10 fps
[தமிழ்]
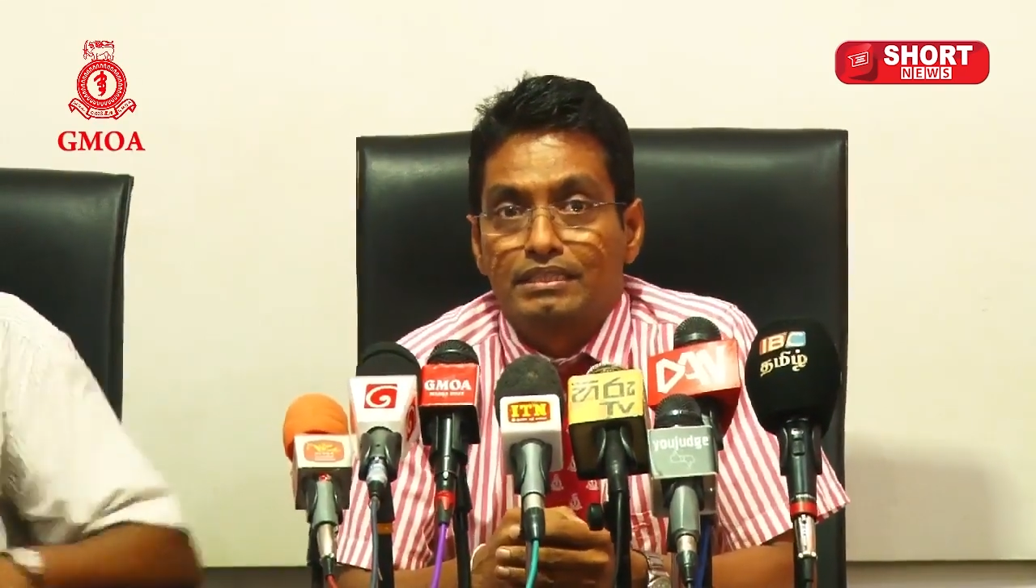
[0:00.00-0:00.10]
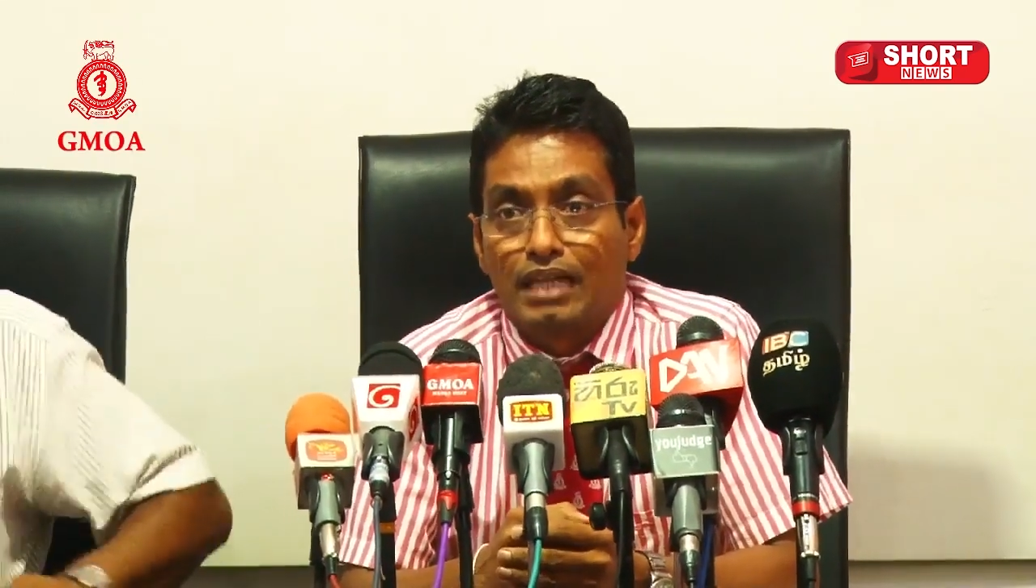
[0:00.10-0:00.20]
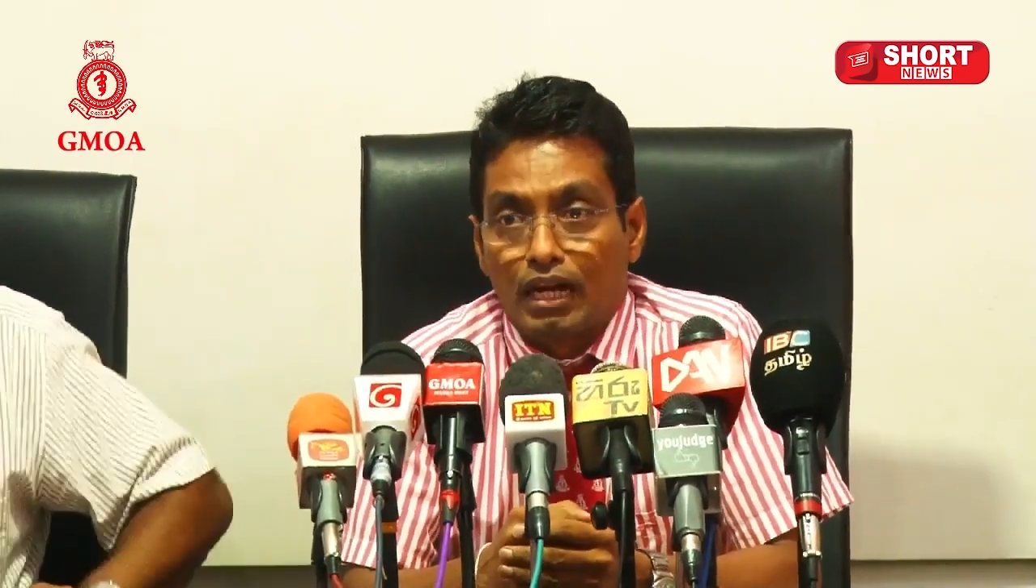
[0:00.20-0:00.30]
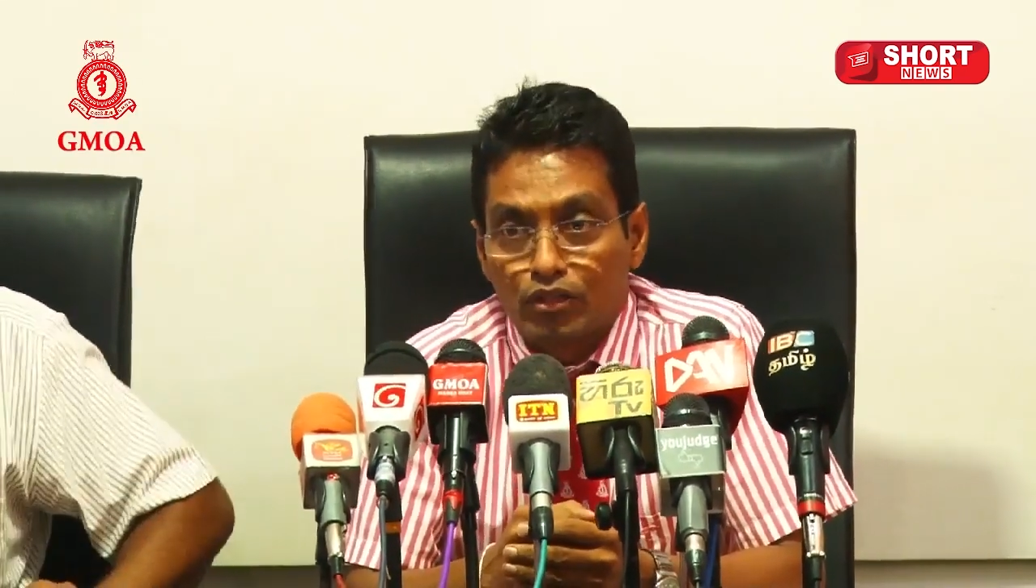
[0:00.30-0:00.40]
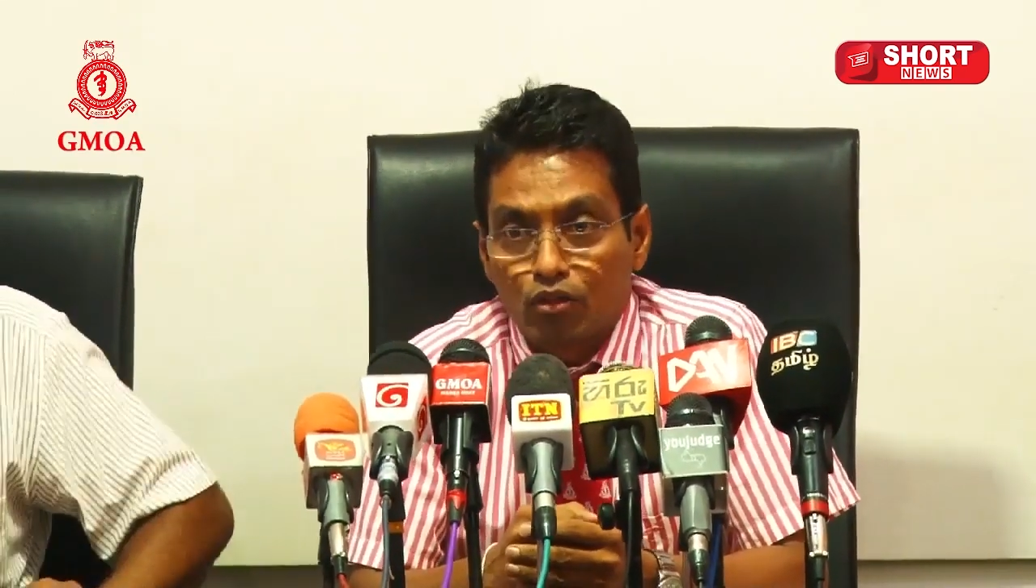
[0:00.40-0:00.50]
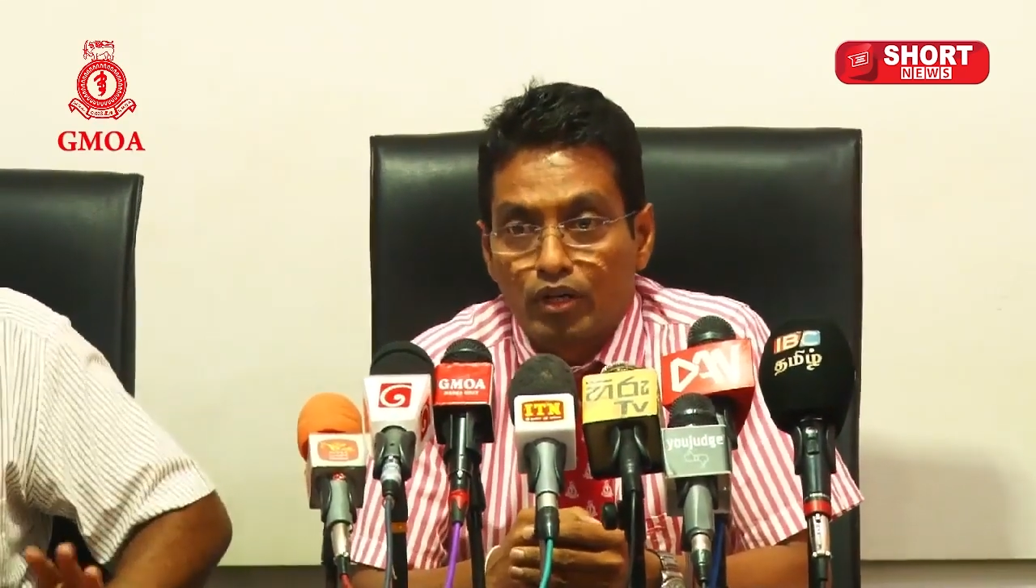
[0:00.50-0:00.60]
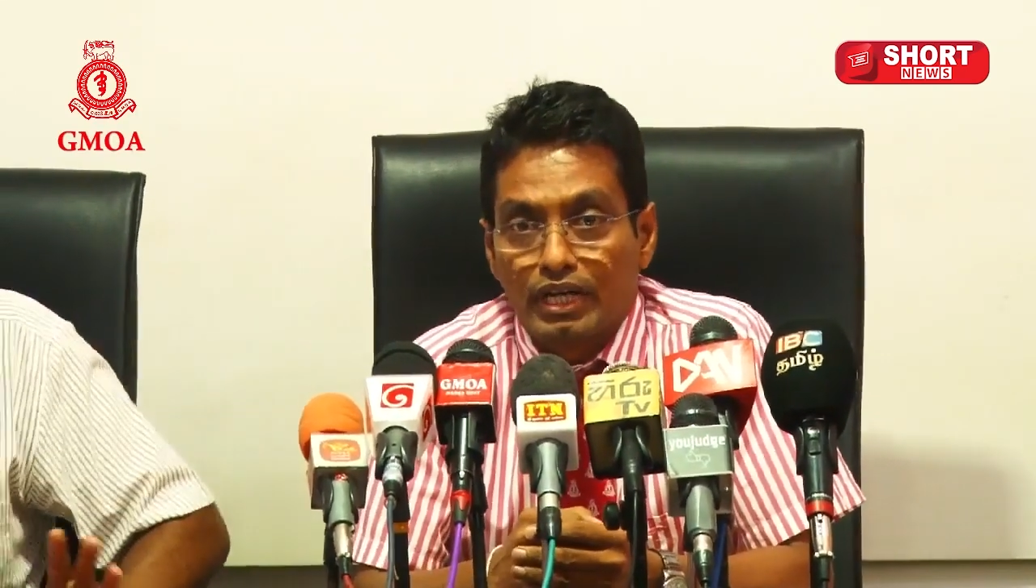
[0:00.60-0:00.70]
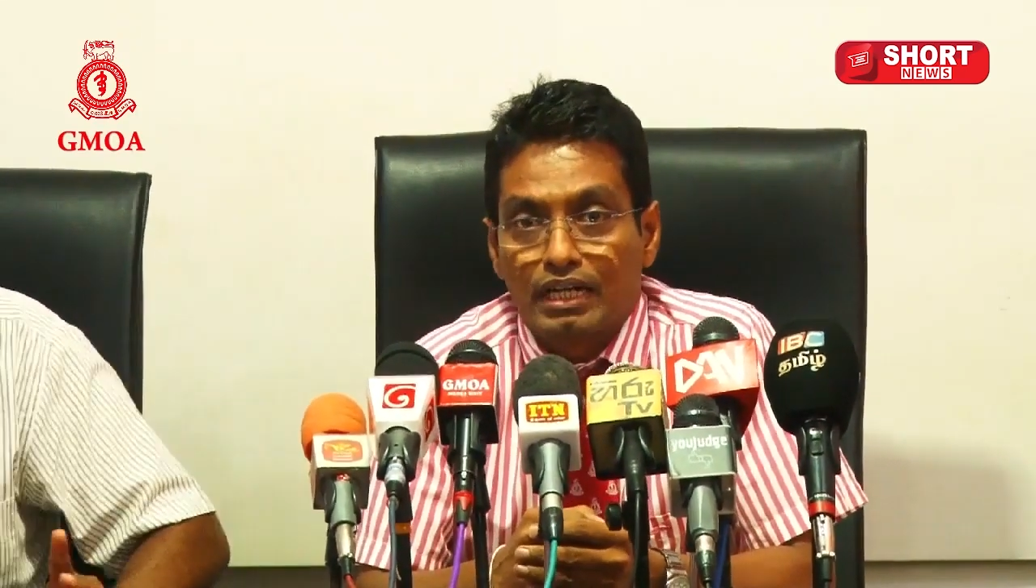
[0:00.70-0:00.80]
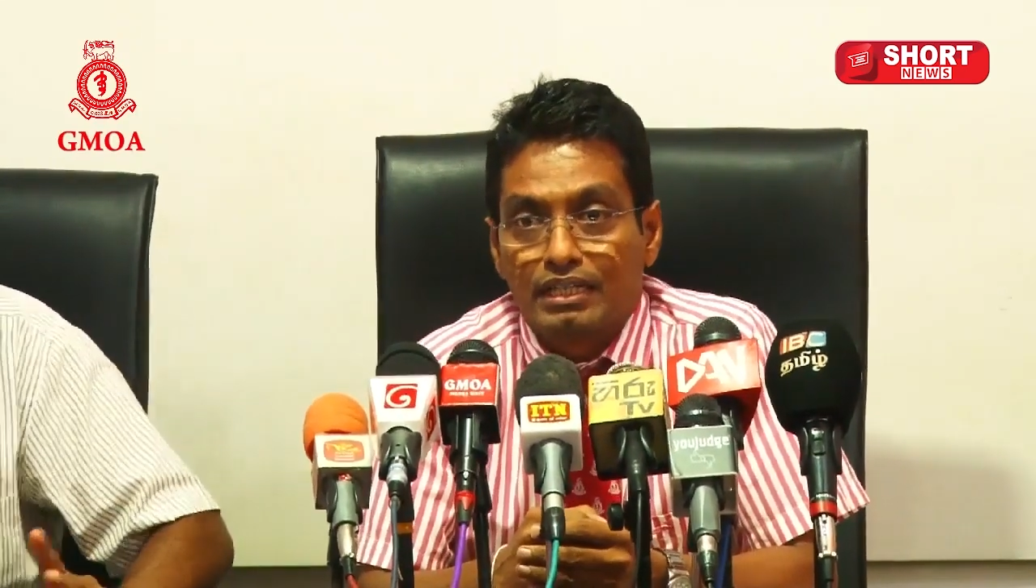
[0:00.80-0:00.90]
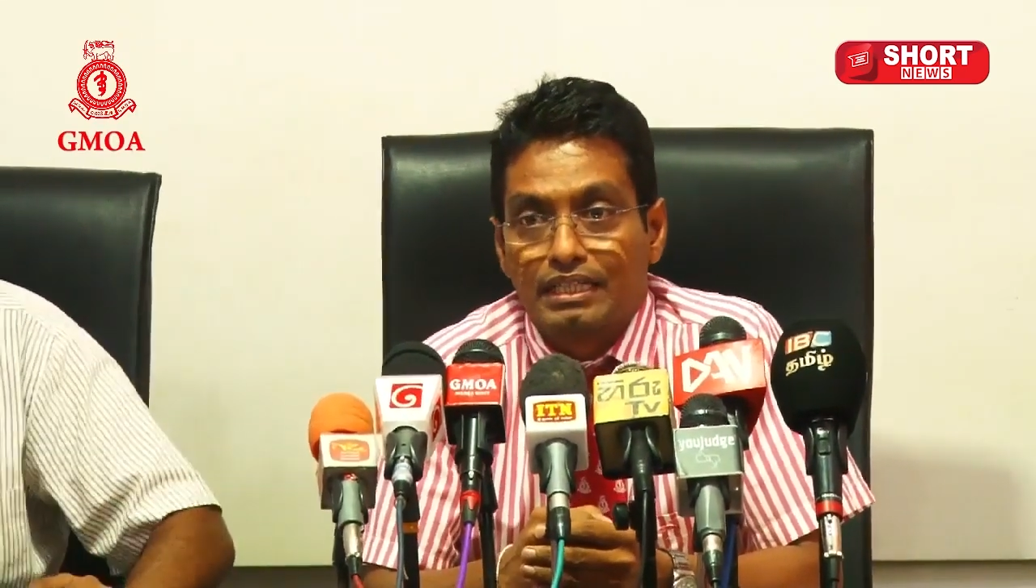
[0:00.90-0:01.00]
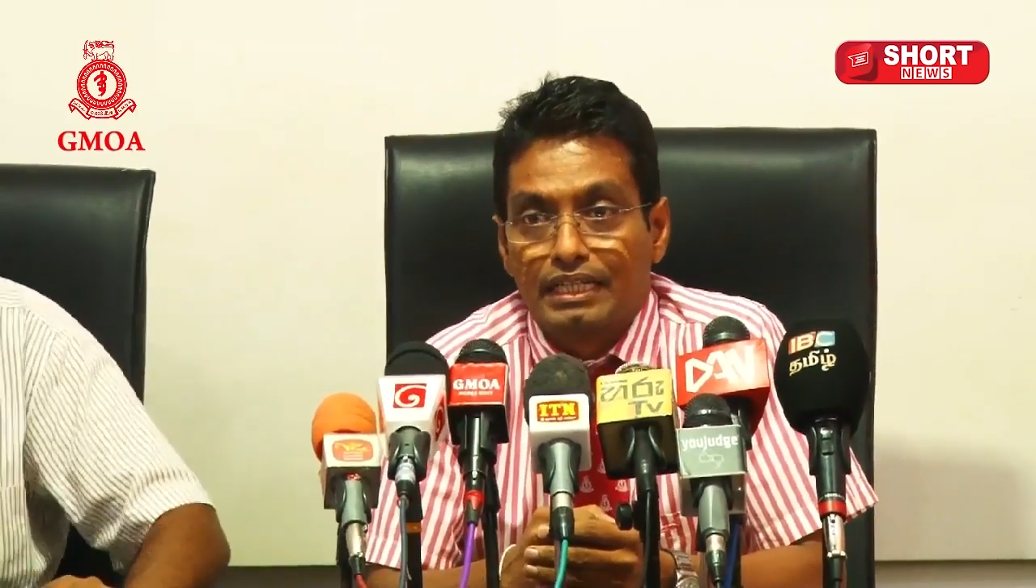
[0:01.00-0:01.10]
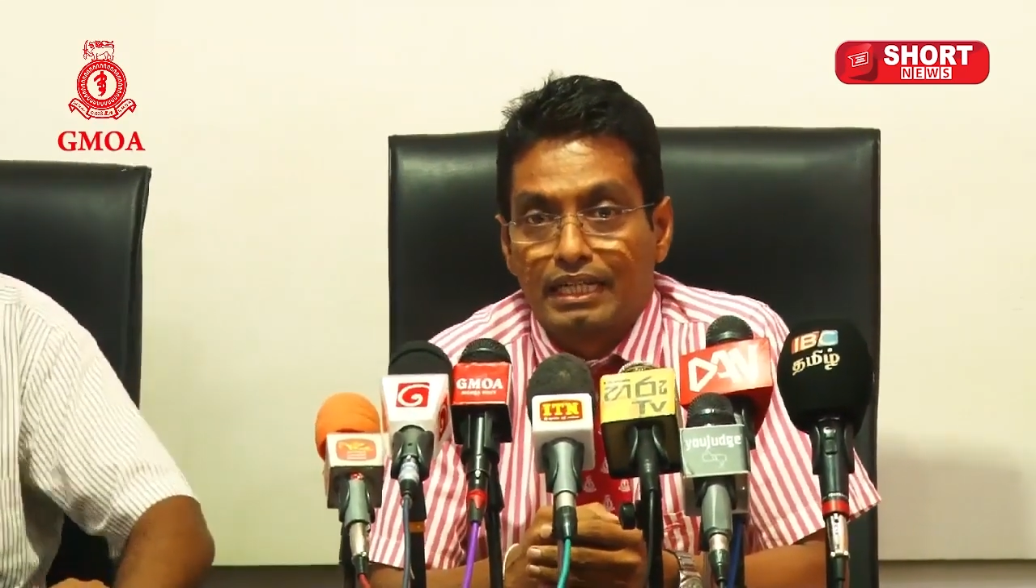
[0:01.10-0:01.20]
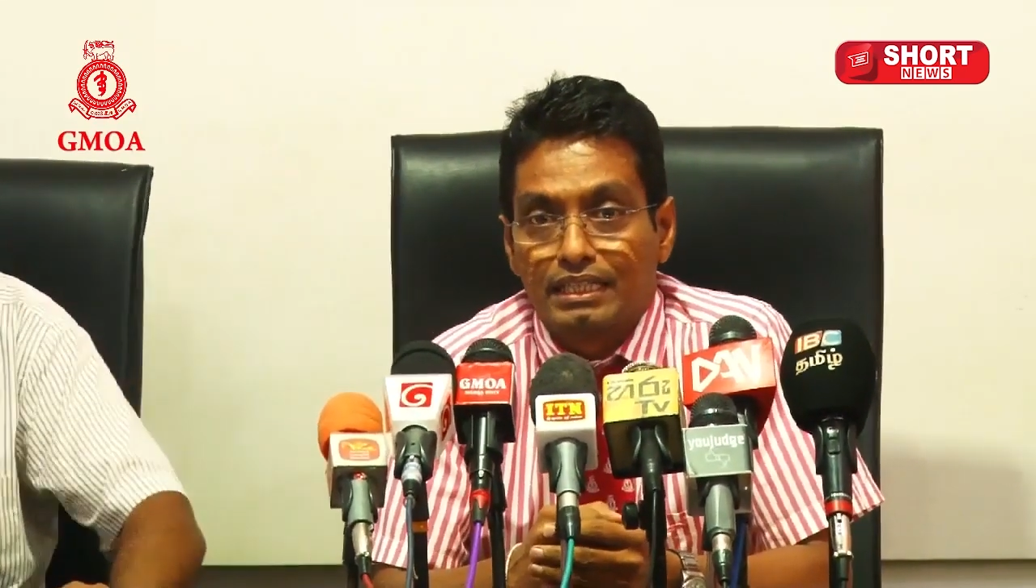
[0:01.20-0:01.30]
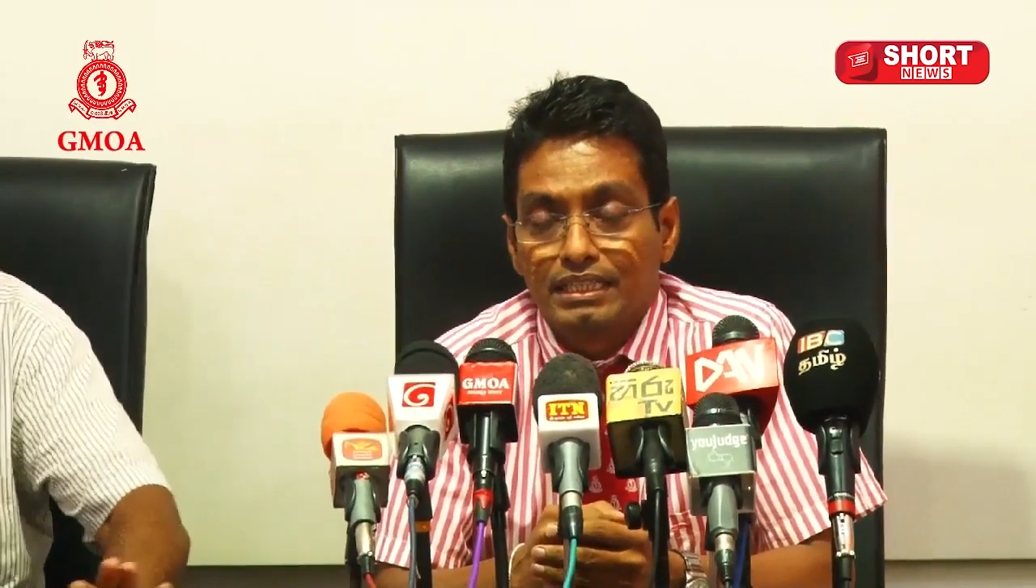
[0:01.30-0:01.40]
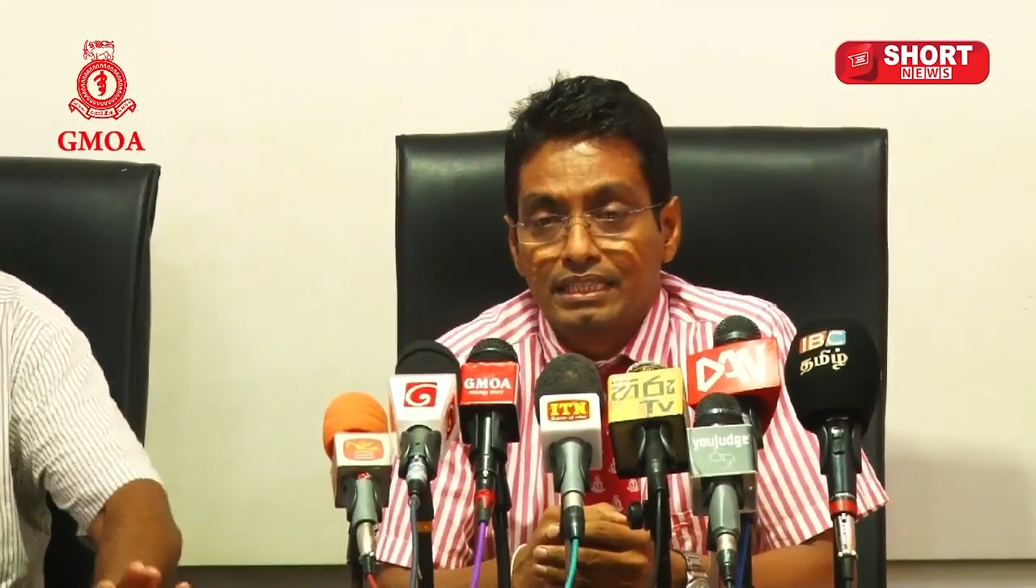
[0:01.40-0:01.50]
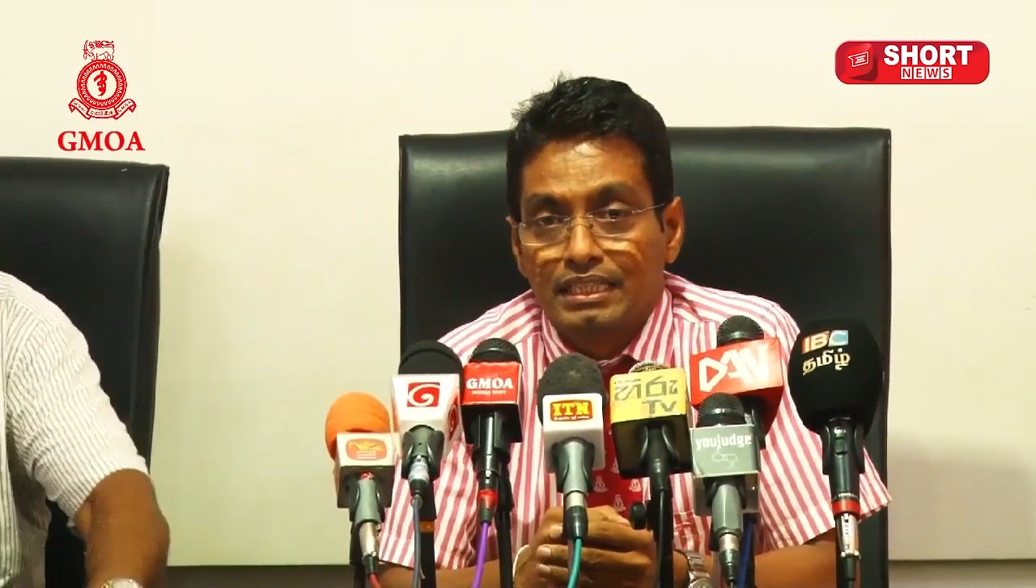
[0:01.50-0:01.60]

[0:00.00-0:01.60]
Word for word: சங்யோகியா கீனிக்க